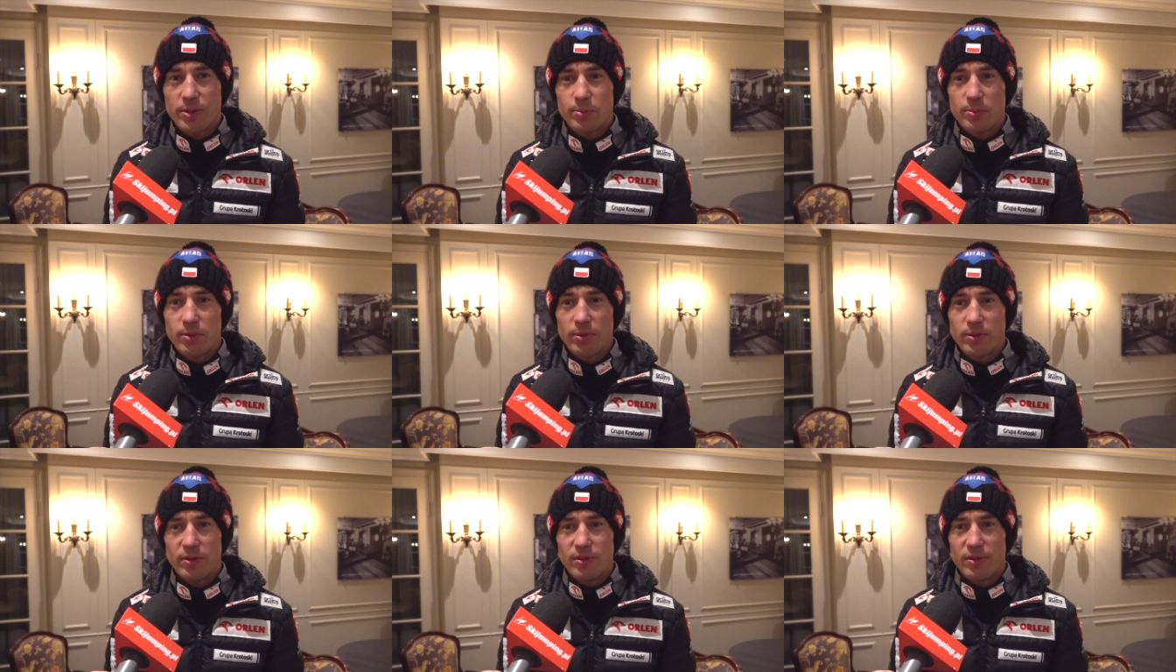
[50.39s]

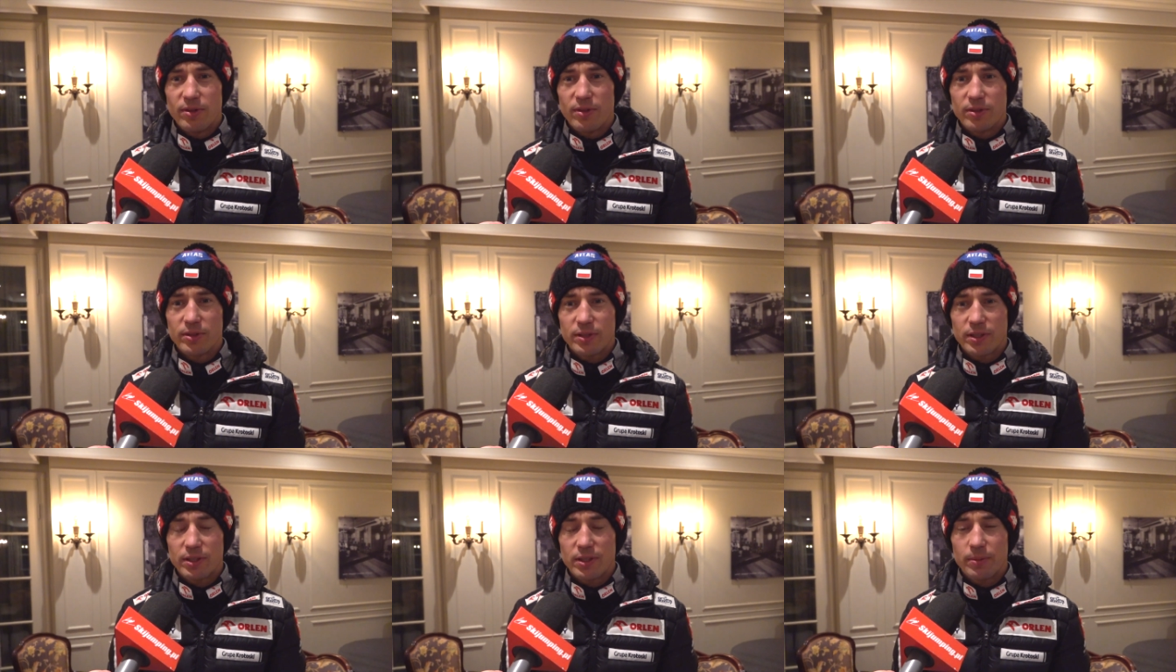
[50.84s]

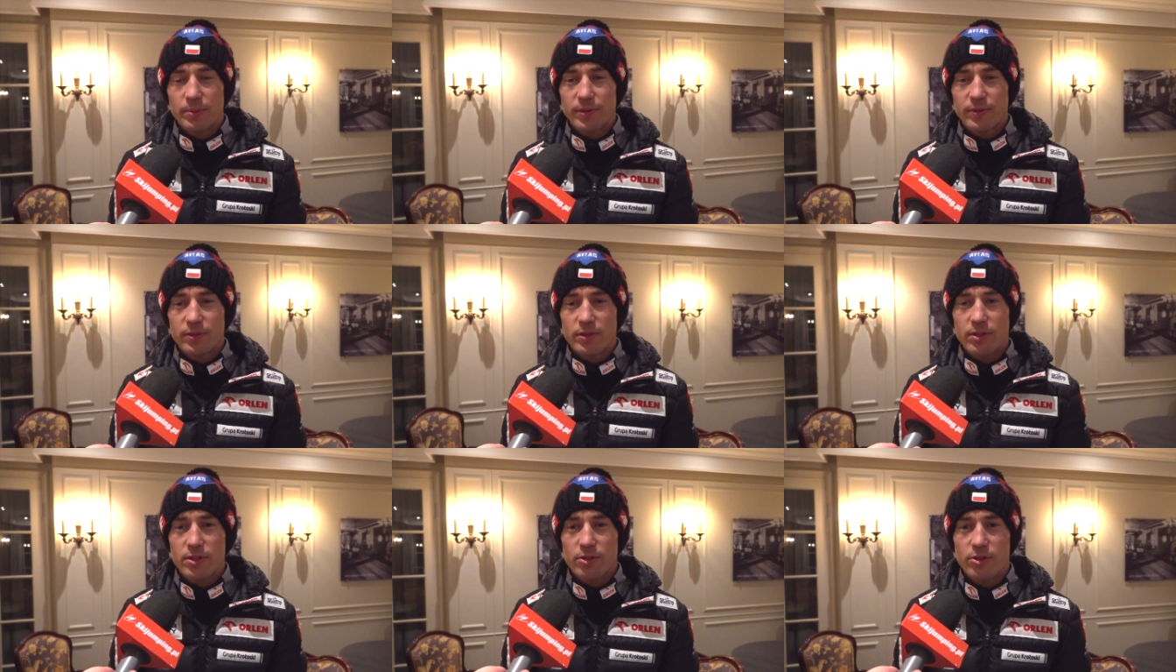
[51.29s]
bo tak
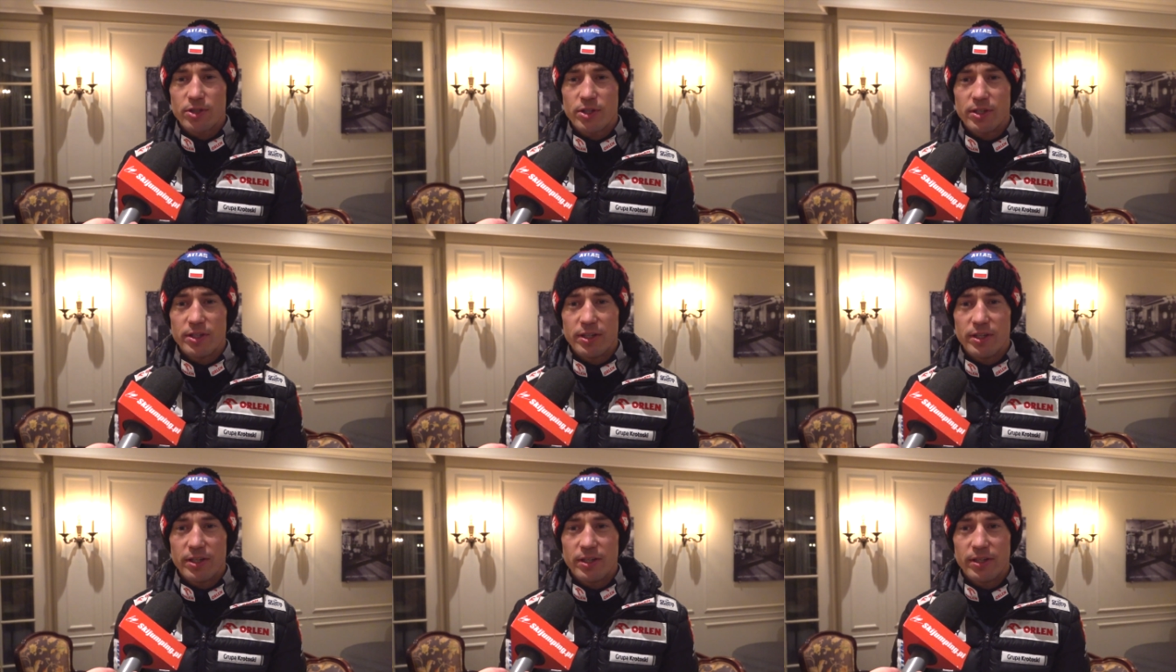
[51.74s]
naprawdę
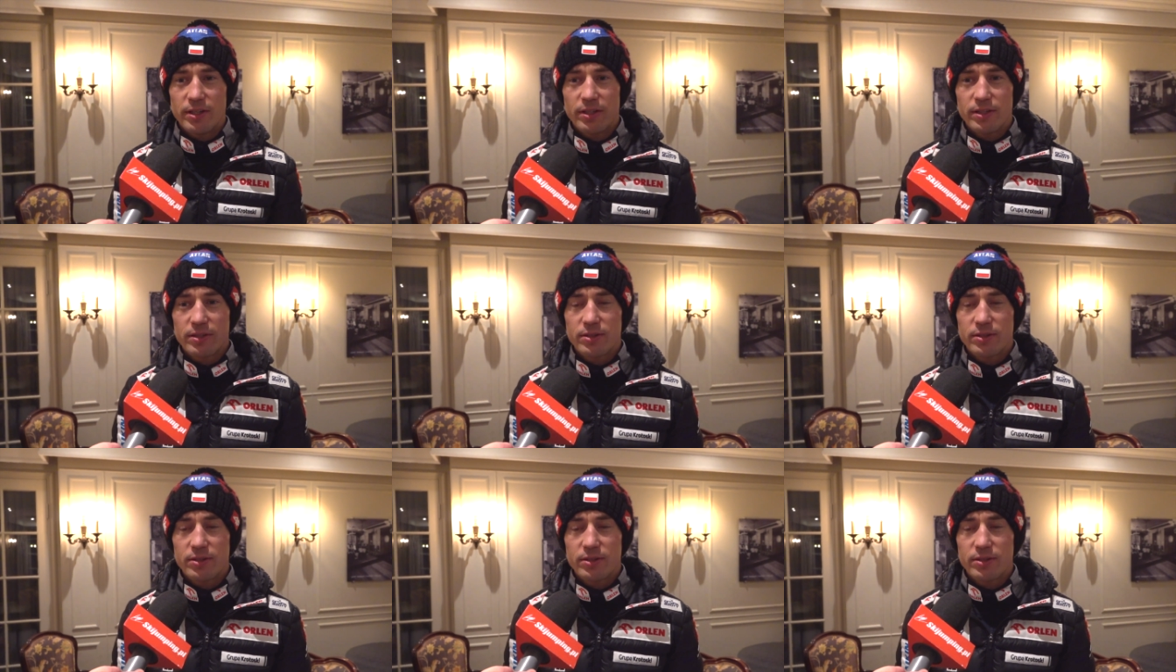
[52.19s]
codziennie,